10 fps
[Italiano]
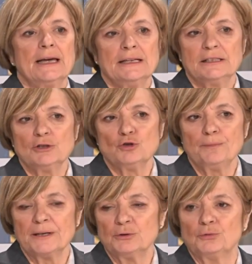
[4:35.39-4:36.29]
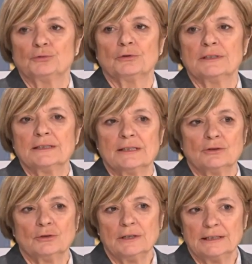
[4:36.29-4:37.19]
e se soprattutto nel
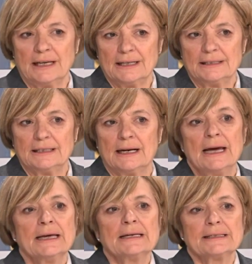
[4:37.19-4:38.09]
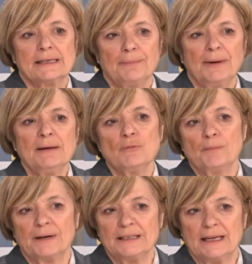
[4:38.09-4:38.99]
settore tessile
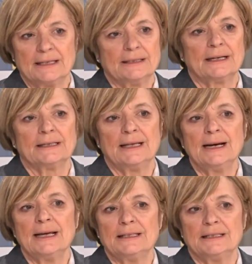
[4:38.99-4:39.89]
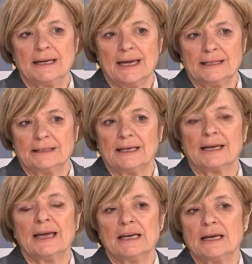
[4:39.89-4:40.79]
sapremo pretendere delle
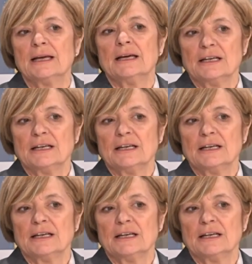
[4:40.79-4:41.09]
etichette che